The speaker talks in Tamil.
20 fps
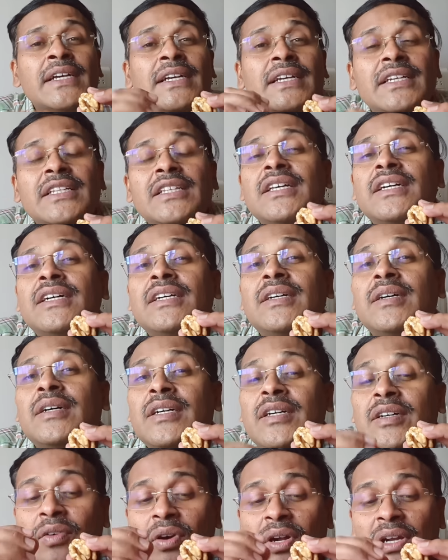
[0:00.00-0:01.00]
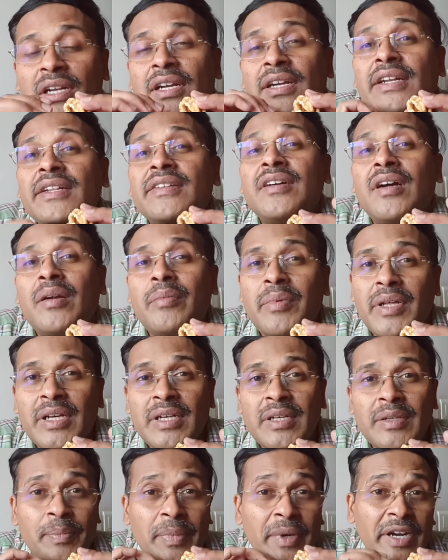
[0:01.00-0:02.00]
இந்த வால்நட்டு சாப்பிட்ட
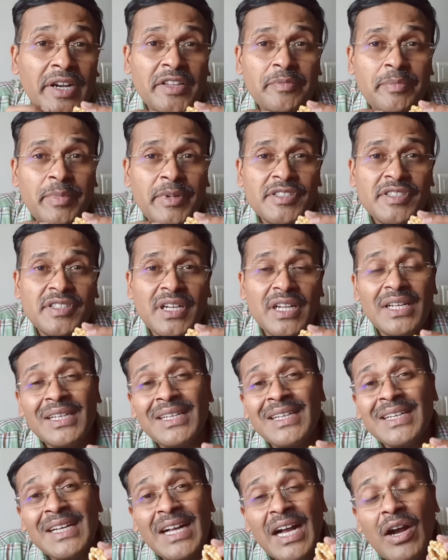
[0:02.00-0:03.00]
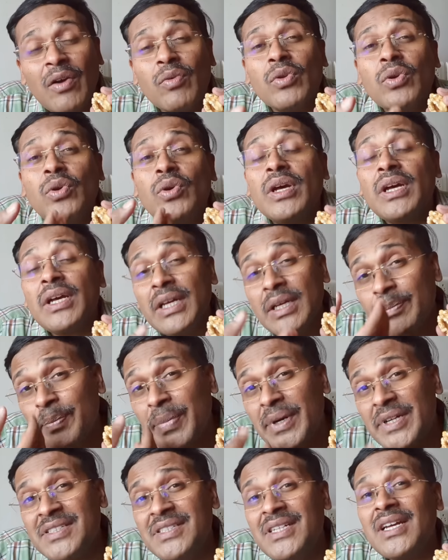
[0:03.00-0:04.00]
பார்ட்டிசிபெண்ட்ஸில் அவங்களோட
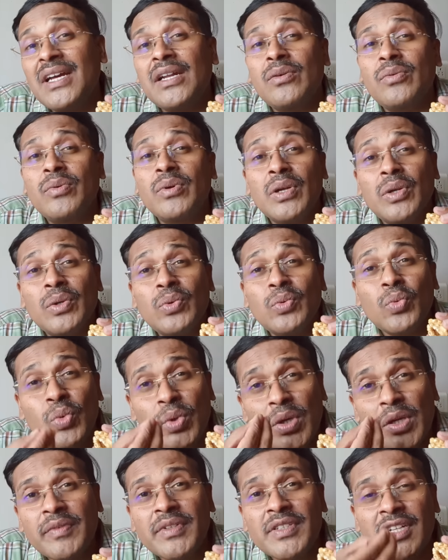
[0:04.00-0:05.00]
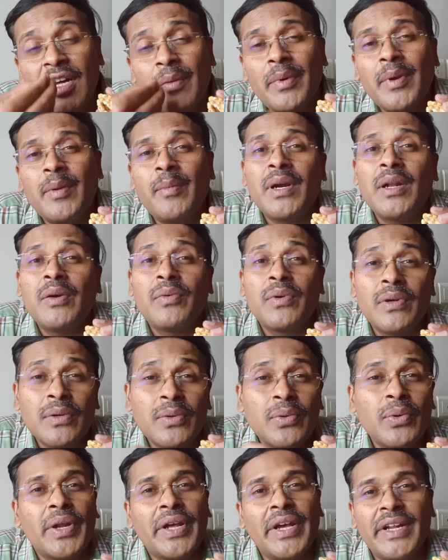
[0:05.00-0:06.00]
பசி அளவுகளும் உணவு சாப்பிடும் அளவுகளும்
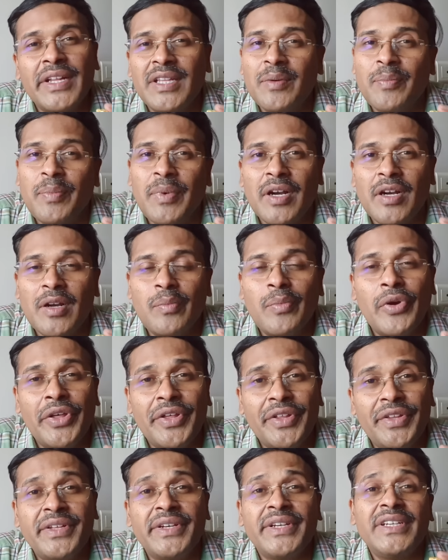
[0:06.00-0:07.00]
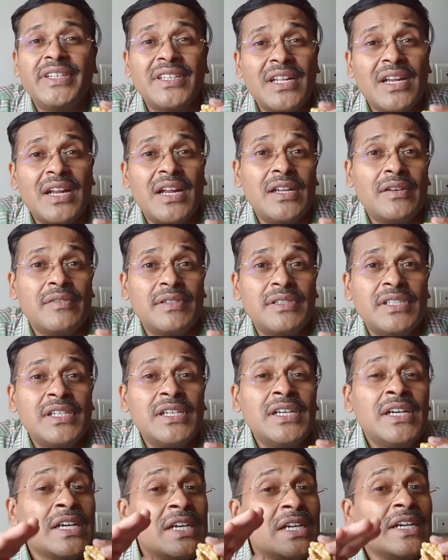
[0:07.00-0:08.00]
குறையிறதா பார்க்க முடியுது இதனால் வந்து
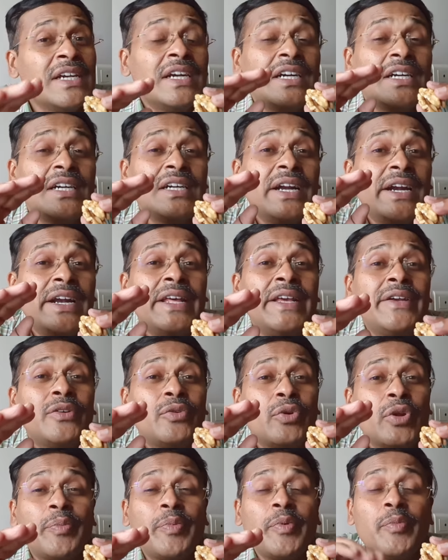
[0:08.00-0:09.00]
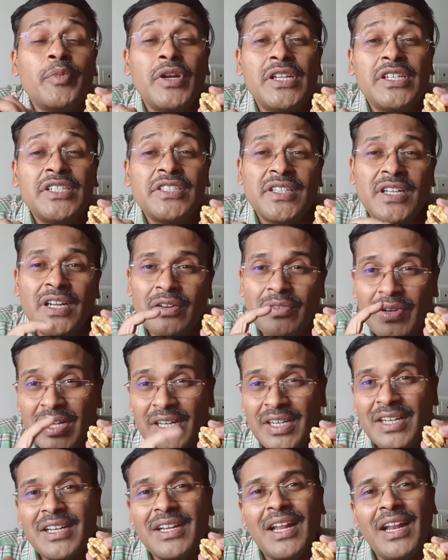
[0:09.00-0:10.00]
எடை குறைப்பு முயற்சி
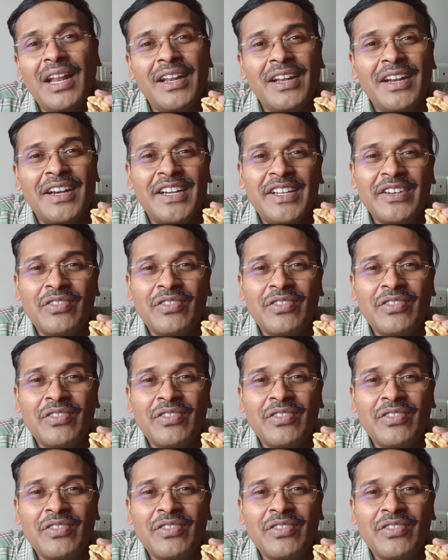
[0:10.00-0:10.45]
செய்கிறவங்களுக்கு நல்ல நட்டு